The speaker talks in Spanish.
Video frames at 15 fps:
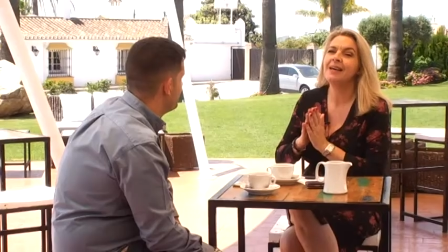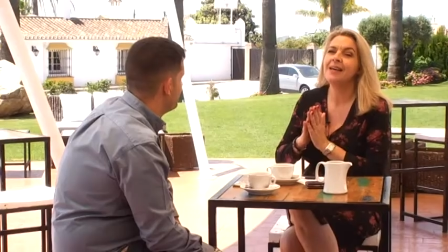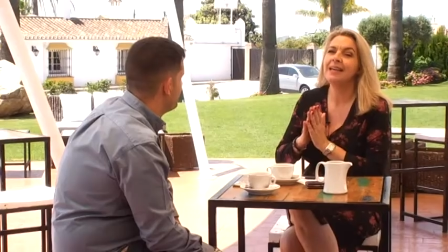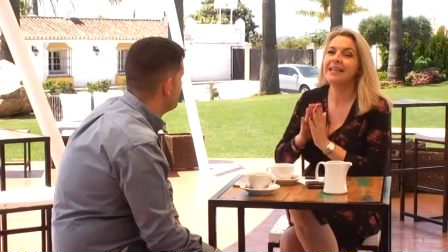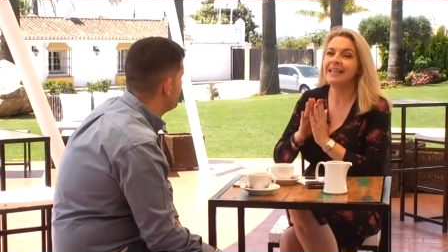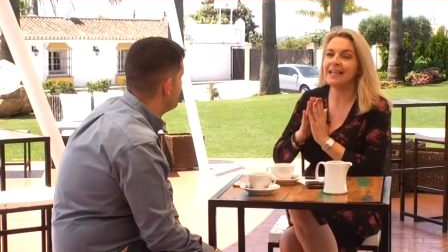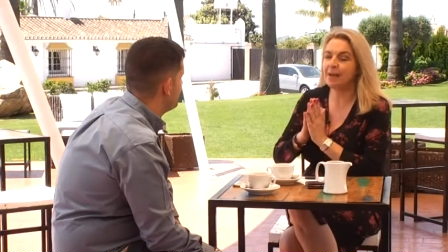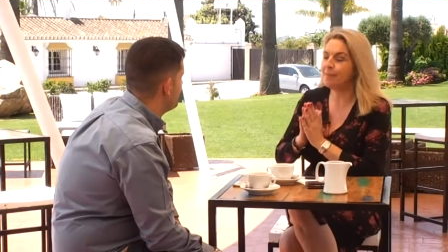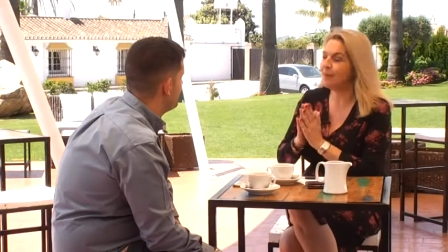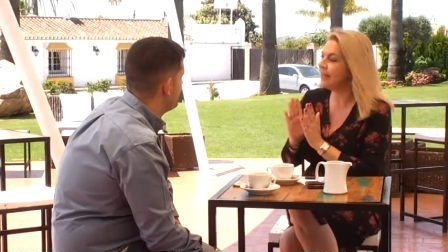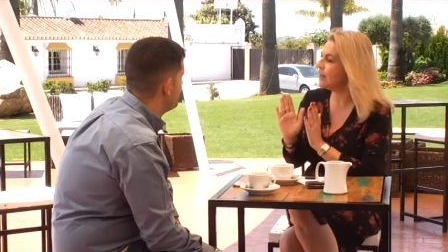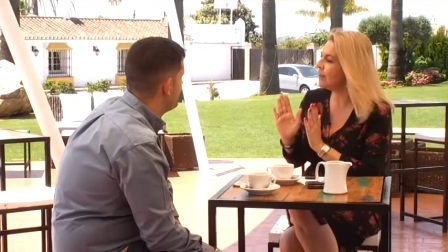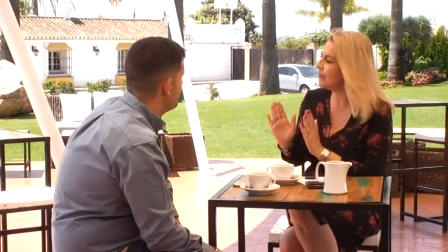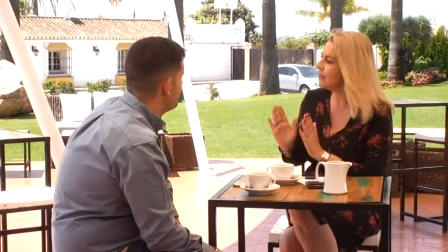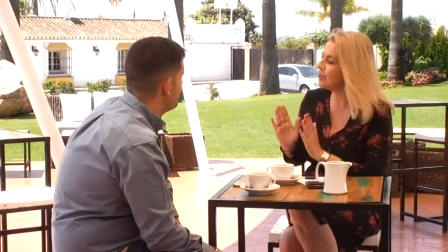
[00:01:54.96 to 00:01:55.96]
y que en
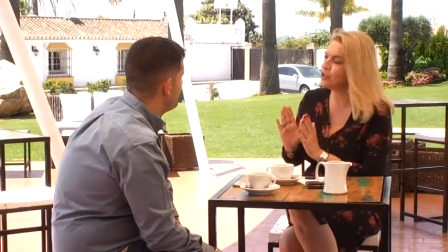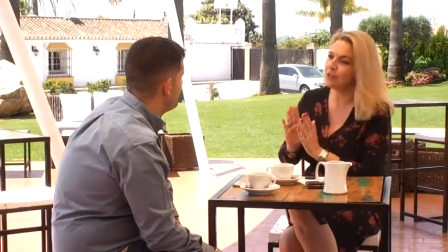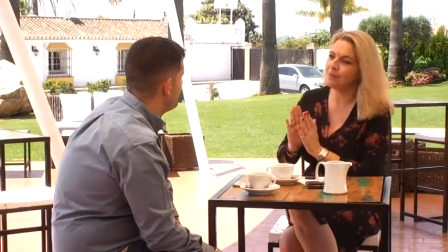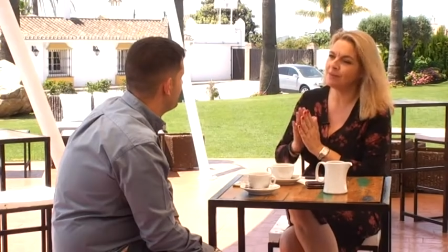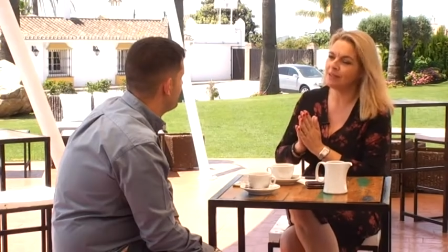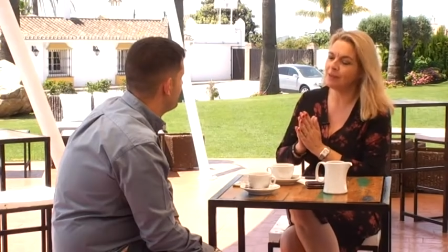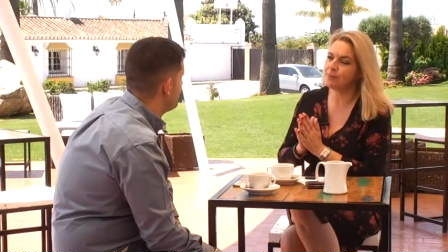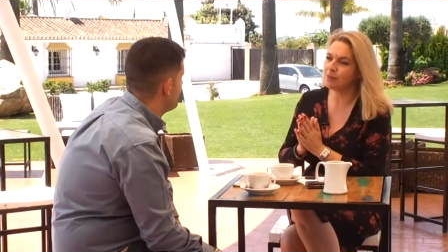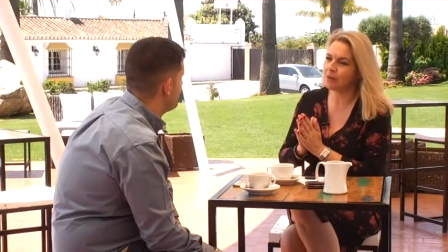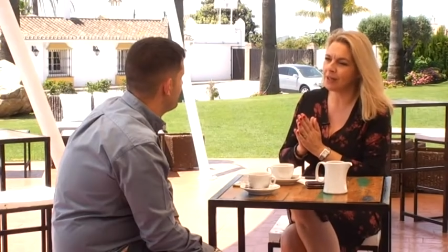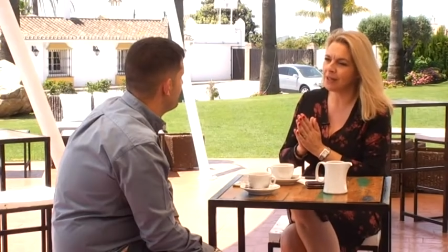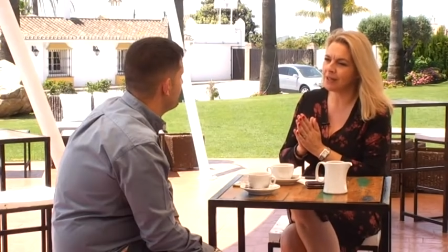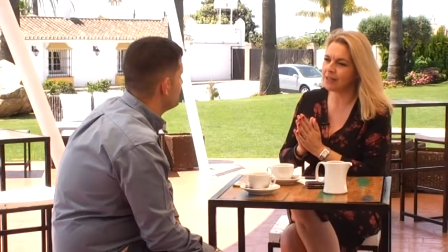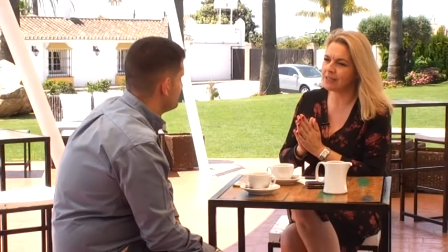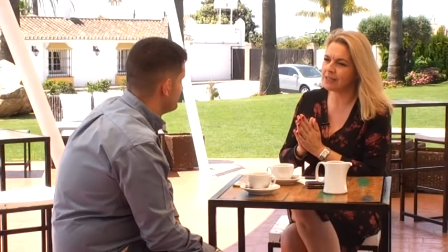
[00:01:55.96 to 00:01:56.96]
verano abrís solamente por
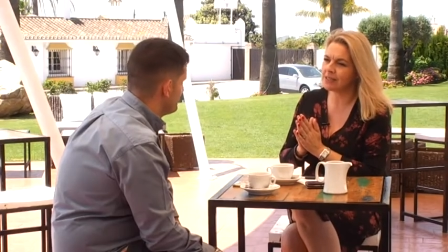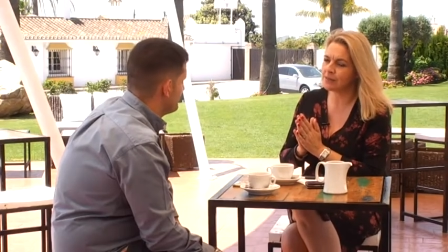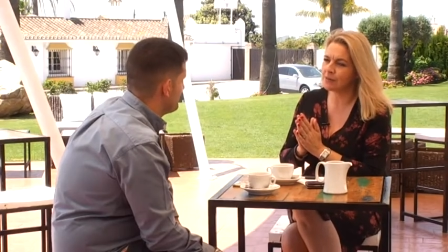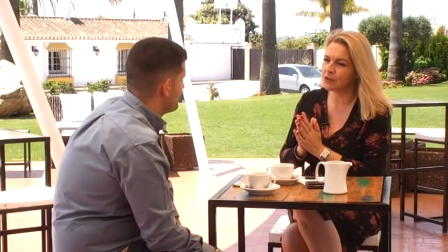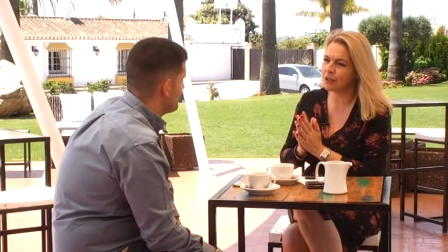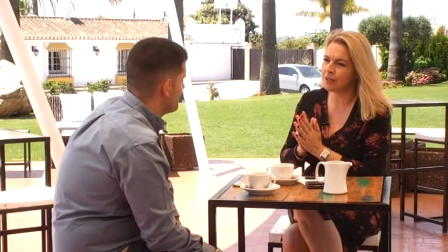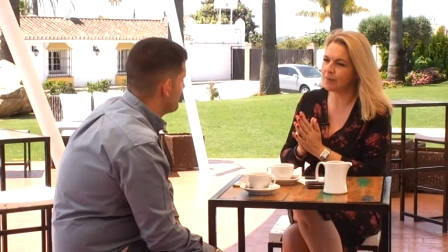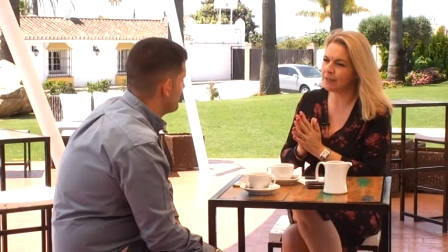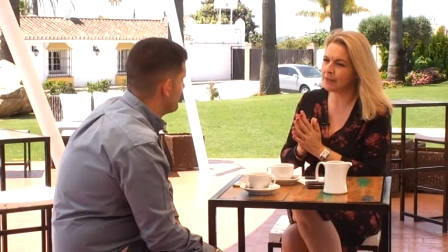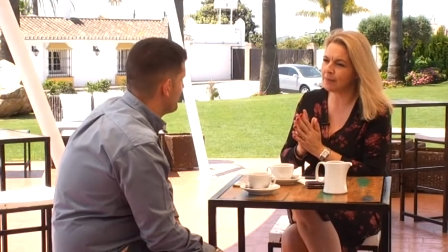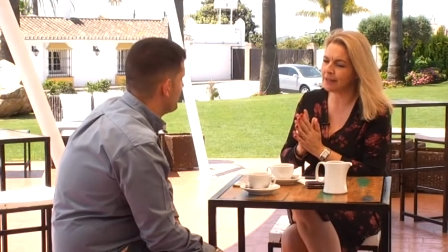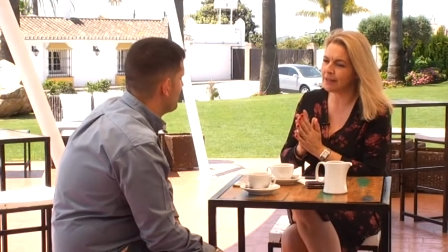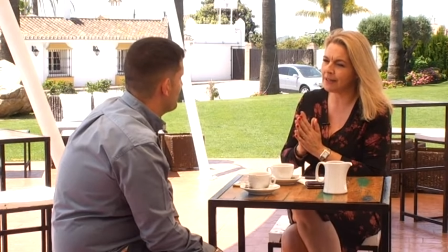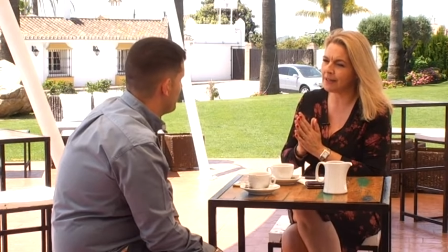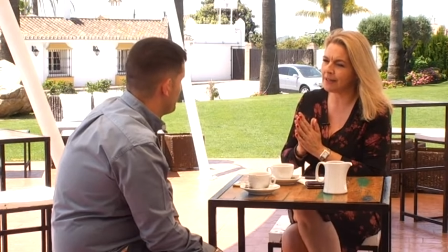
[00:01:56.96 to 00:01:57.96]
las solamente
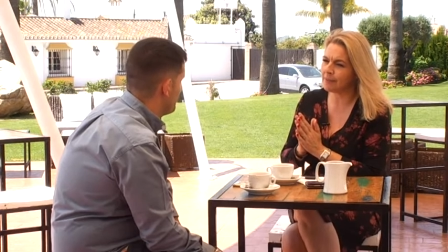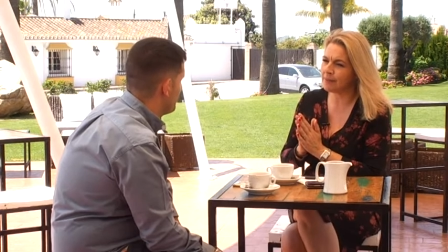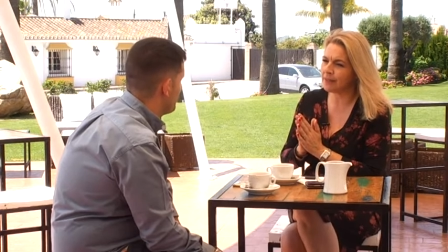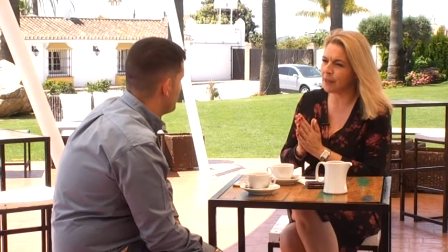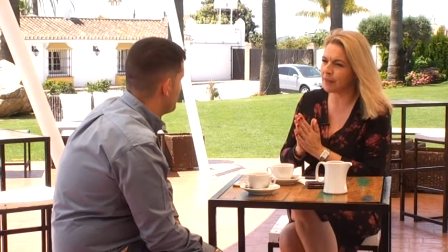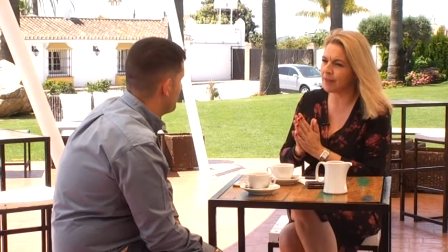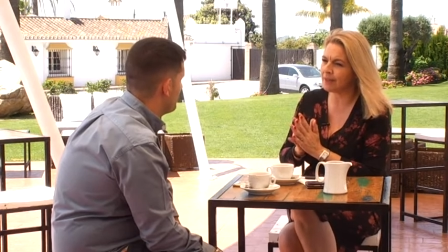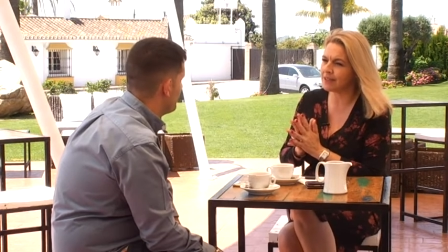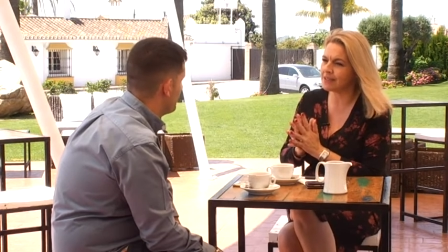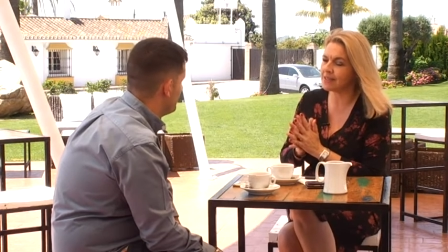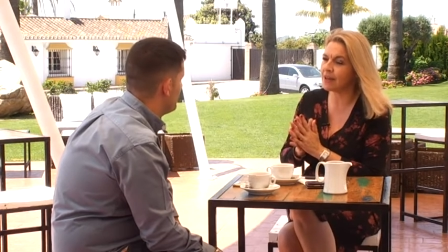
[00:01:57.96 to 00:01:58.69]
para, para cenas,